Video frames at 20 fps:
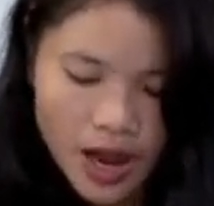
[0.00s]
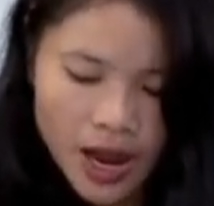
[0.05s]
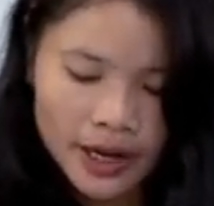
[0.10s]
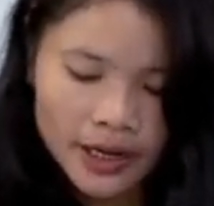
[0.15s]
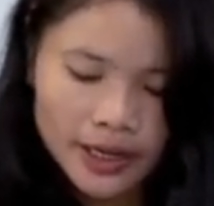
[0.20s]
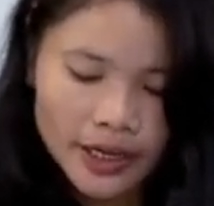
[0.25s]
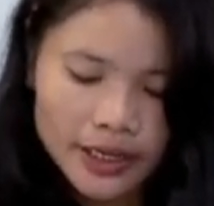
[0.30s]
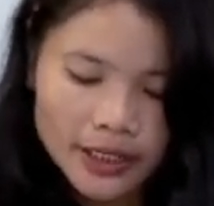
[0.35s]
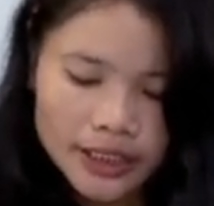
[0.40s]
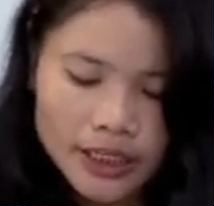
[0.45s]
আর
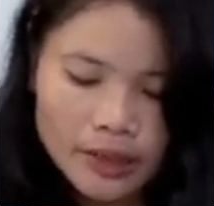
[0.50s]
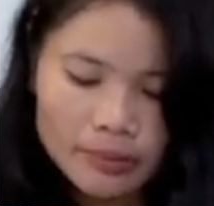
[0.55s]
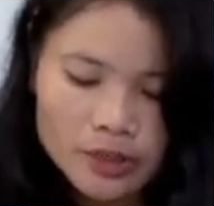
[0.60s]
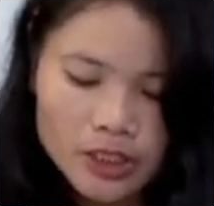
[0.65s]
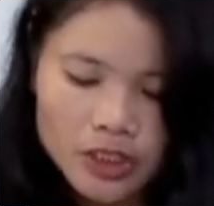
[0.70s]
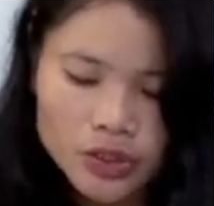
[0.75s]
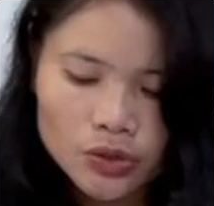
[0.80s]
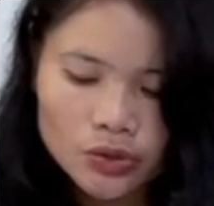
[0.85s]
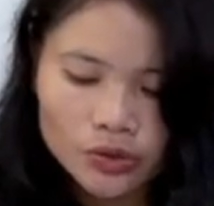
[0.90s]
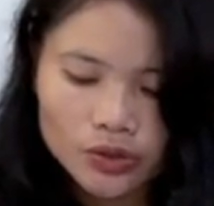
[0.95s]
এই
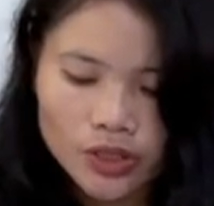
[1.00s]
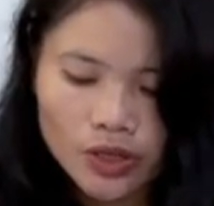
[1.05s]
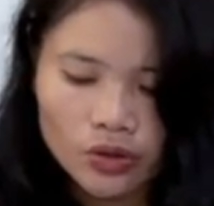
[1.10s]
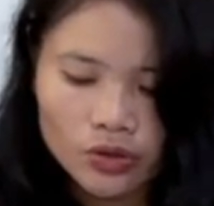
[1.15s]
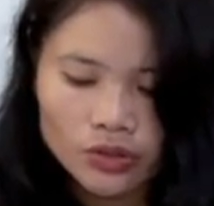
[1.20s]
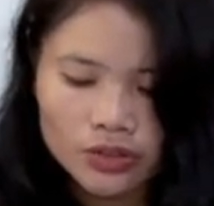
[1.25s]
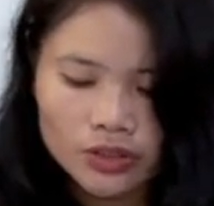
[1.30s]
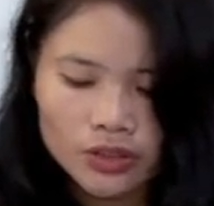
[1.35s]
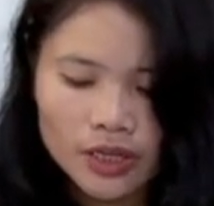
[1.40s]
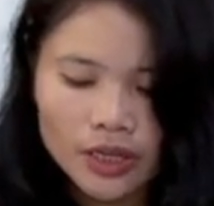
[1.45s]
সামাজিকতা
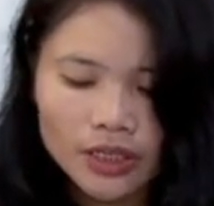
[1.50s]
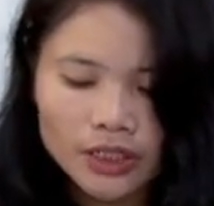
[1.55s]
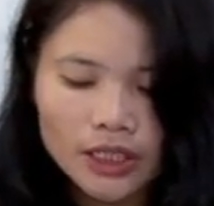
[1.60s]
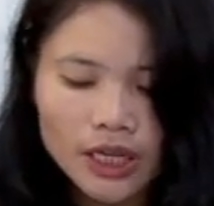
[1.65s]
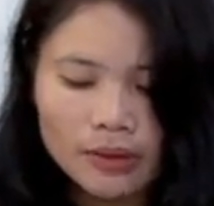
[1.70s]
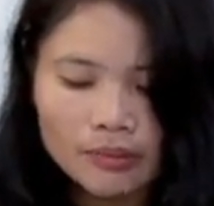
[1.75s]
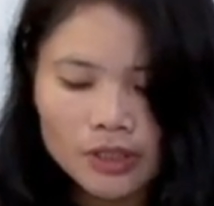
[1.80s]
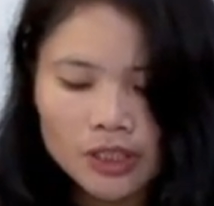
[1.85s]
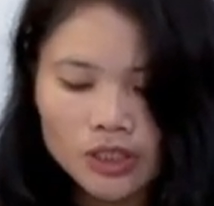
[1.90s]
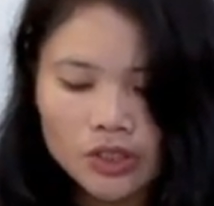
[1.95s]
হচ্ছে এই
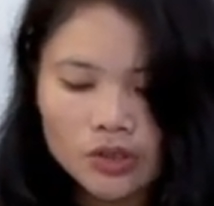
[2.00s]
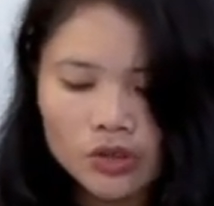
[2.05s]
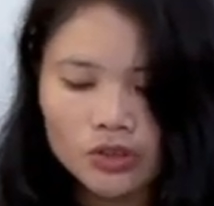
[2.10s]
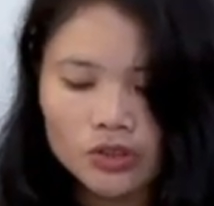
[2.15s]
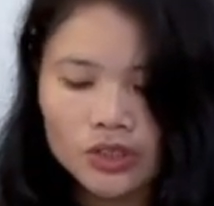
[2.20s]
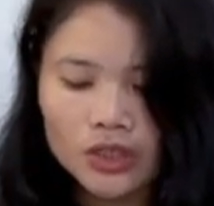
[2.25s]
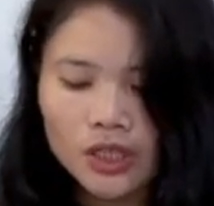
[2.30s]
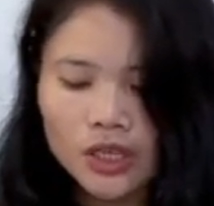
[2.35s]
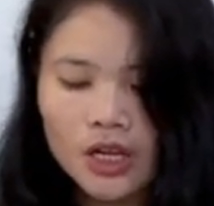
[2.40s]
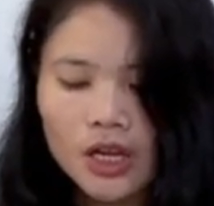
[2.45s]
সামাজিক
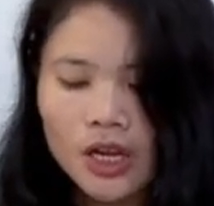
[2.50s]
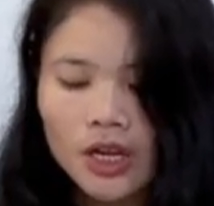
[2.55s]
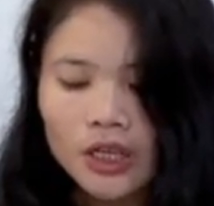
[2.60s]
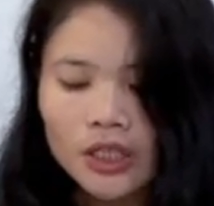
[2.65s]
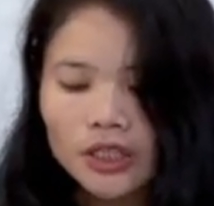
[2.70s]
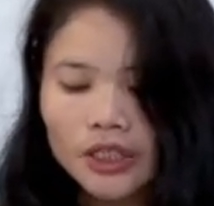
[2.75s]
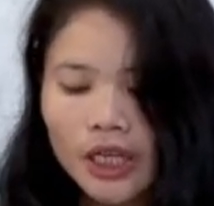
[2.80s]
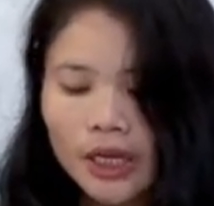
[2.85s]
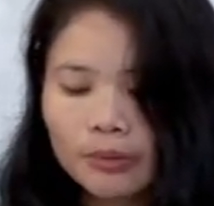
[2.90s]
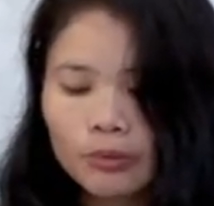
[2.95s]
হচ্ছে
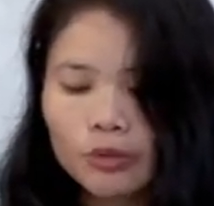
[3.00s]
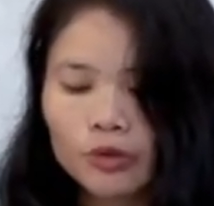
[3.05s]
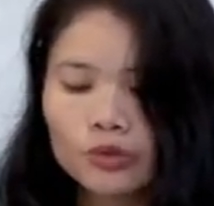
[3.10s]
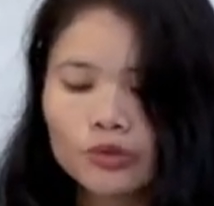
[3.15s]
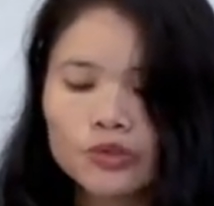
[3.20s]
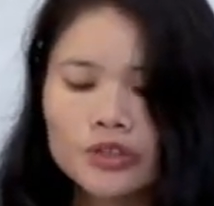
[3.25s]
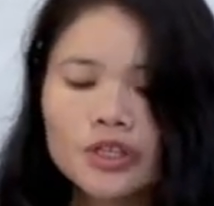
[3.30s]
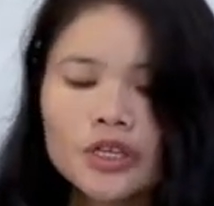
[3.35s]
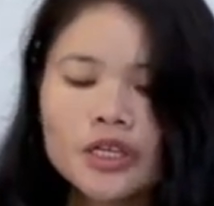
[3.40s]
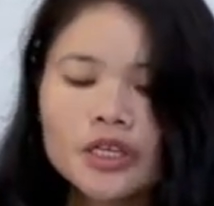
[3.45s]
সাপোর্ট
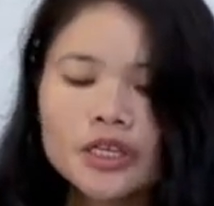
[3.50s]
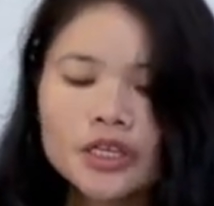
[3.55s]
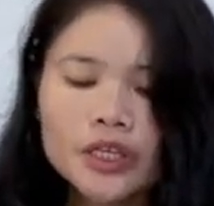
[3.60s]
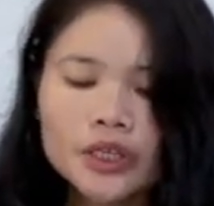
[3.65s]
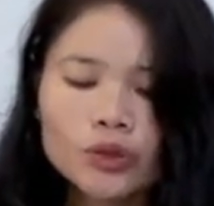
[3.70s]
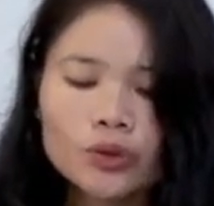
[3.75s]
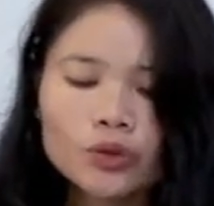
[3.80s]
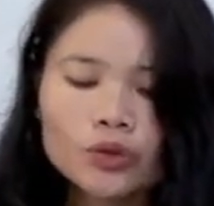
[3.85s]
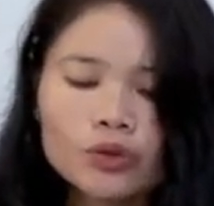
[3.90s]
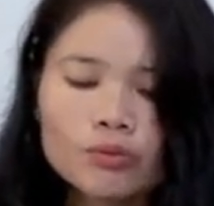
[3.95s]

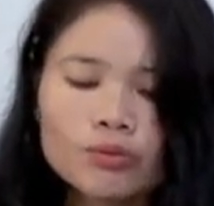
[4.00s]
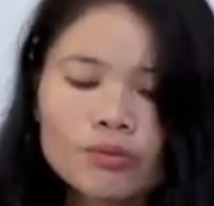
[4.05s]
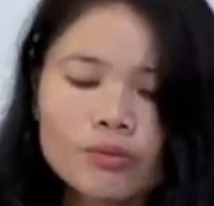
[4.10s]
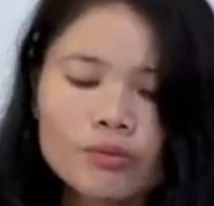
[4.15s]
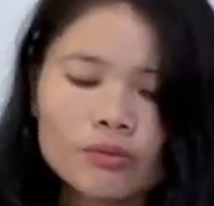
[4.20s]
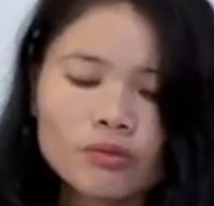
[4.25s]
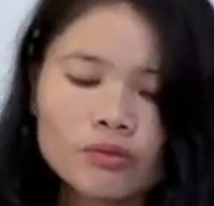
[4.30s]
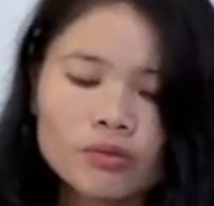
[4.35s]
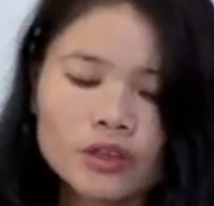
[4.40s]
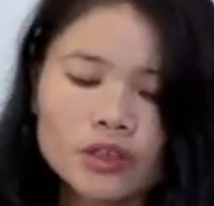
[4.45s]
কিরকম
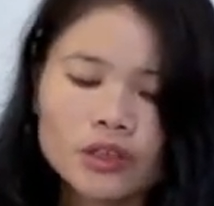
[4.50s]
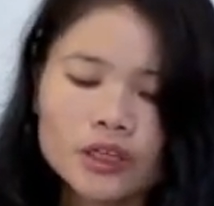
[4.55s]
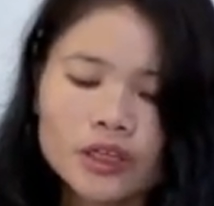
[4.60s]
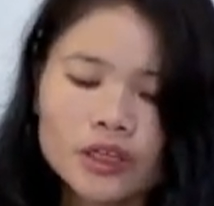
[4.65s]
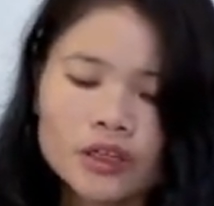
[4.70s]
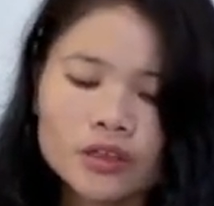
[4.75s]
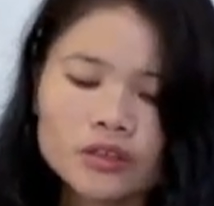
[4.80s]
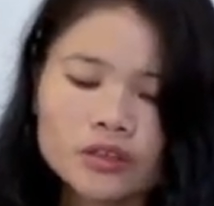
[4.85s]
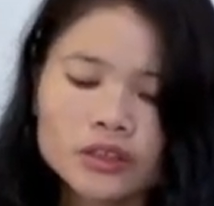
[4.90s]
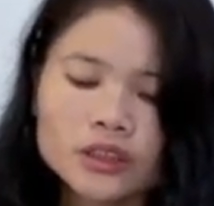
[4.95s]
কি
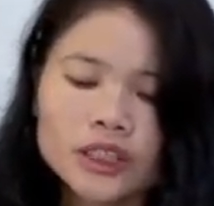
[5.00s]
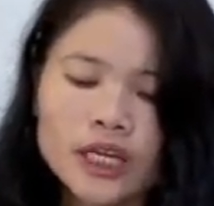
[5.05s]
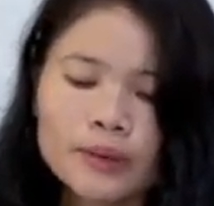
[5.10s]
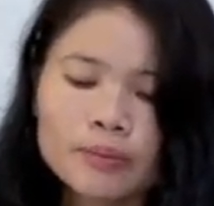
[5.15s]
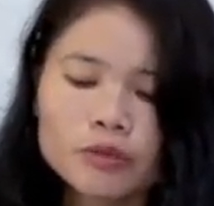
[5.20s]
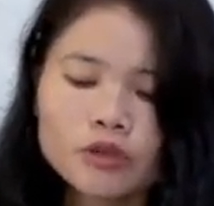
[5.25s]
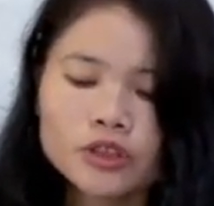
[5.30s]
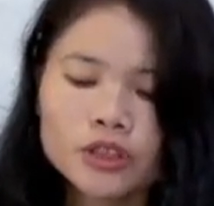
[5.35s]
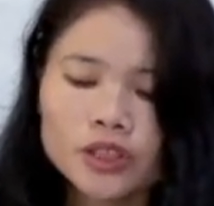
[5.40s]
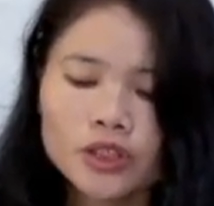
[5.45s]

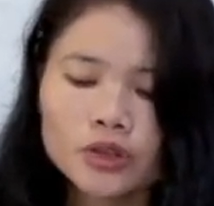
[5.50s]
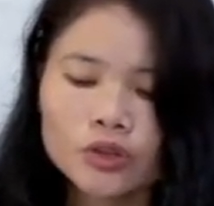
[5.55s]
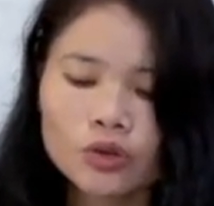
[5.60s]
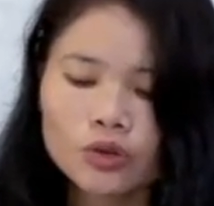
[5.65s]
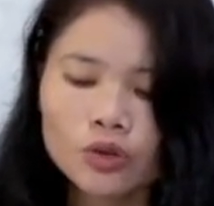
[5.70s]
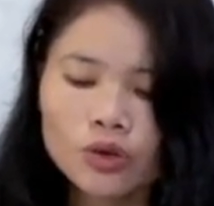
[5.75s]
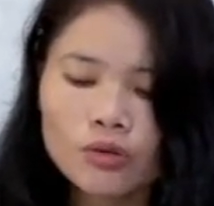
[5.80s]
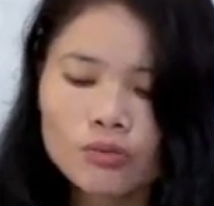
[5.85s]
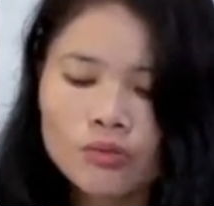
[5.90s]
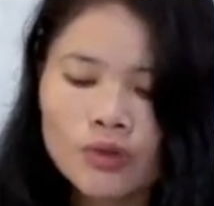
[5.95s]
শপথ
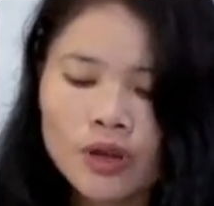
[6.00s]
কিরকম